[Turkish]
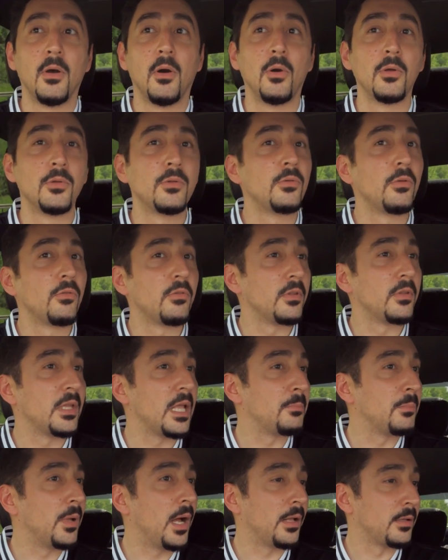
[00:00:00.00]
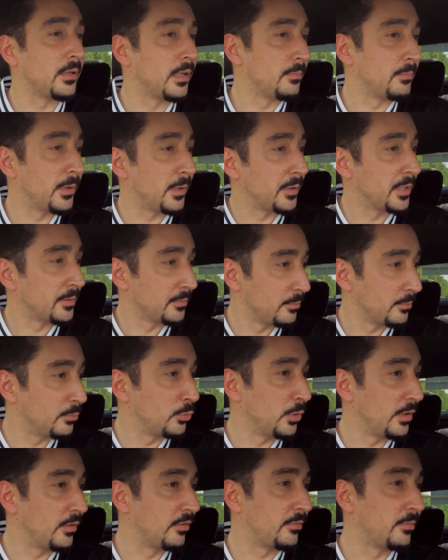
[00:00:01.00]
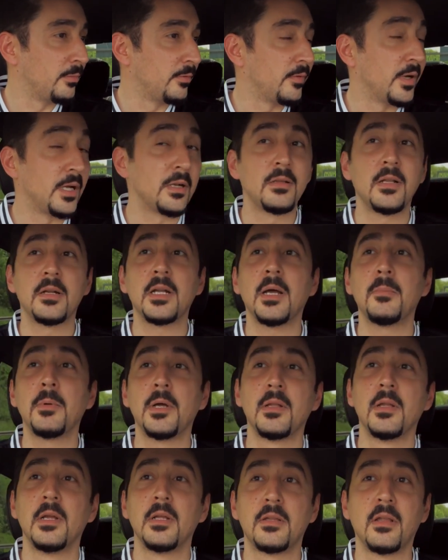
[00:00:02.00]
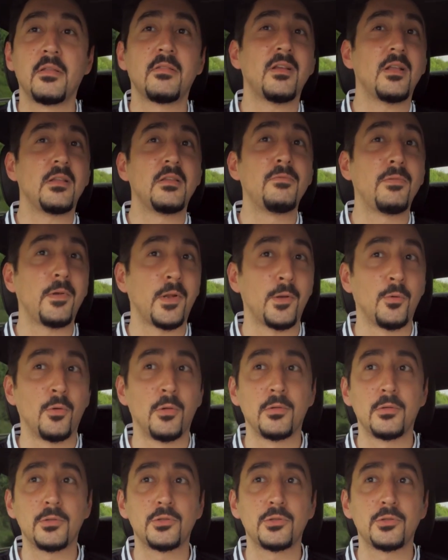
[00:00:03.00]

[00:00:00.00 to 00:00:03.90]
Onun yüzünden mi annen baban bu ismi verdiler? Ama tesadüfen oldu.